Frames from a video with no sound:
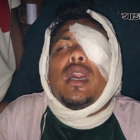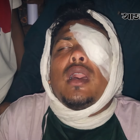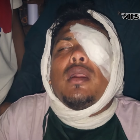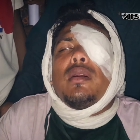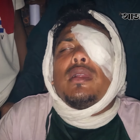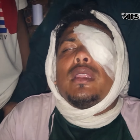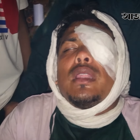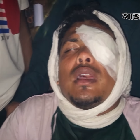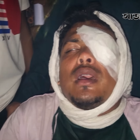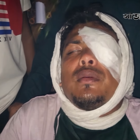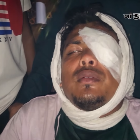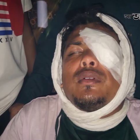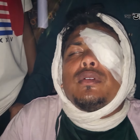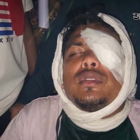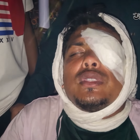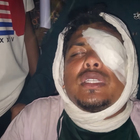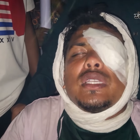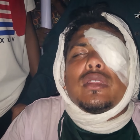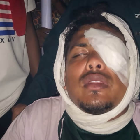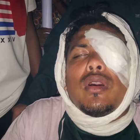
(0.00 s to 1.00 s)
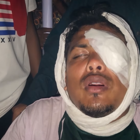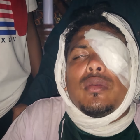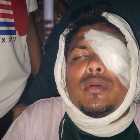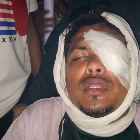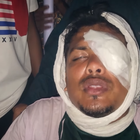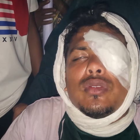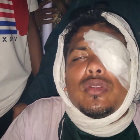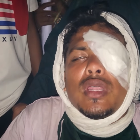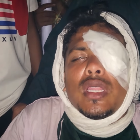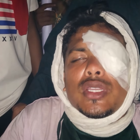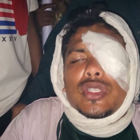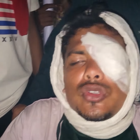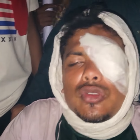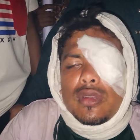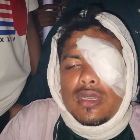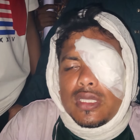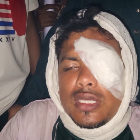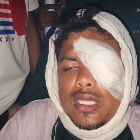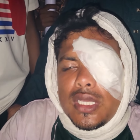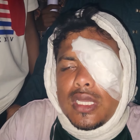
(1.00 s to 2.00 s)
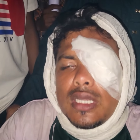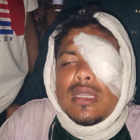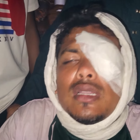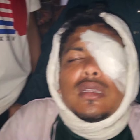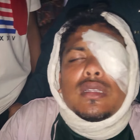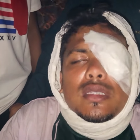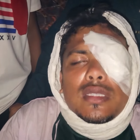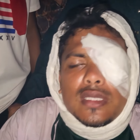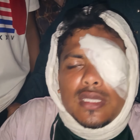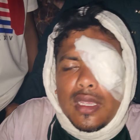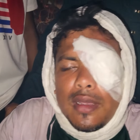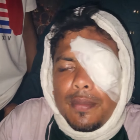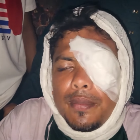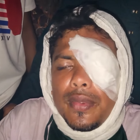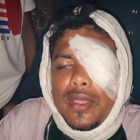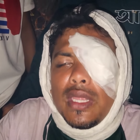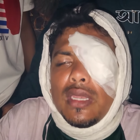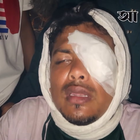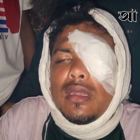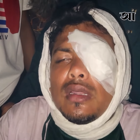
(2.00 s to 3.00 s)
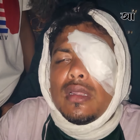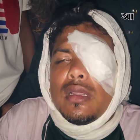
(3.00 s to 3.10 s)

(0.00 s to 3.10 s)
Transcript: আমার নাম হচ্ছে রহমতুল্লাহ সর্দার সাব্বির